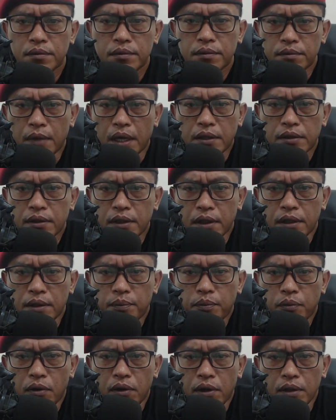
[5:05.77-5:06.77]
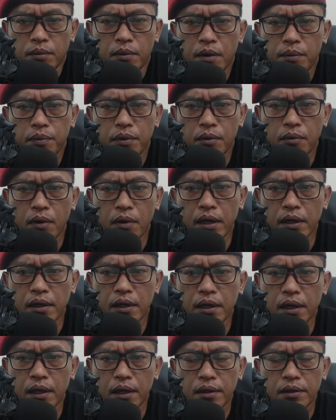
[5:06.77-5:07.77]
baik TNI Polri maupun
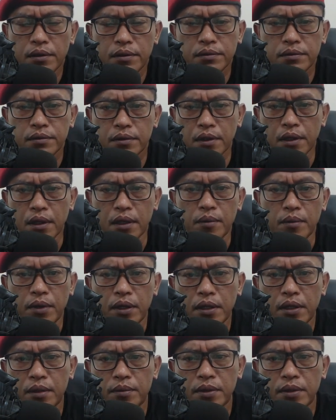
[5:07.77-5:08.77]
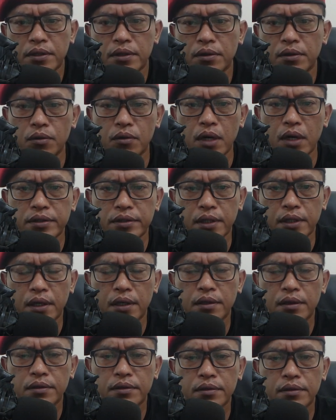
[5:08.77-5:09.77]
warga karena mereka masih leluasa
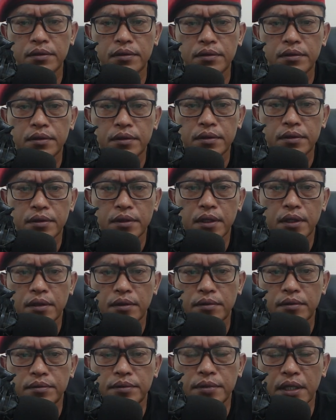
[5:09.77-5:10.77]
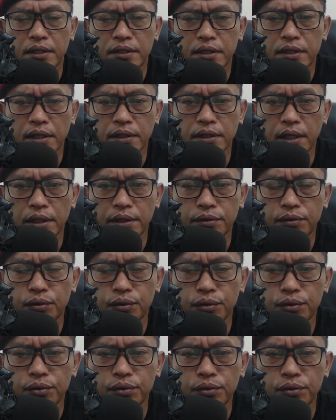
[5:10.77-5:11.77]
Nah, biasanya
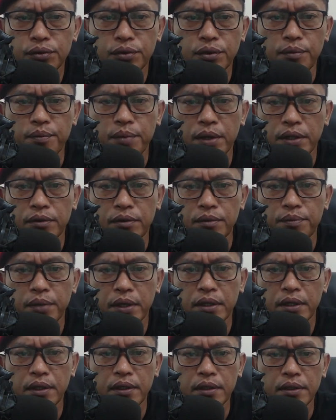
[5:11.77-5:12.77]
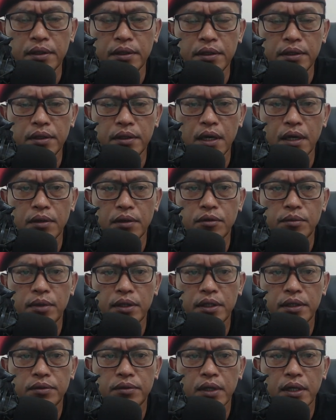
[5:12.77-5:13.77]
itu tempat-tempat yang diganggu
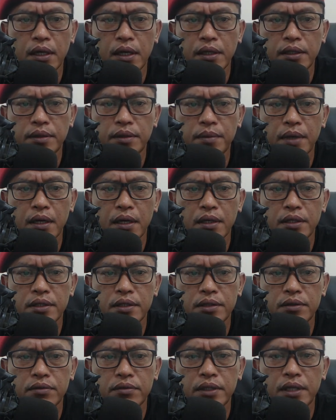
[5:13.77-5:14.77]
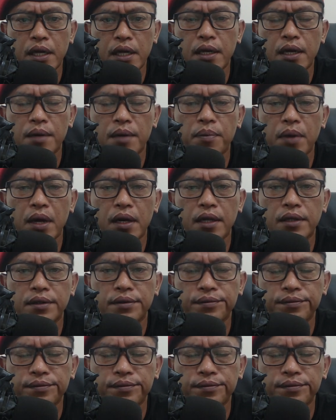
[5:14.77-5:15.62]
begitu adalah di mana di situ tidak ada aparat.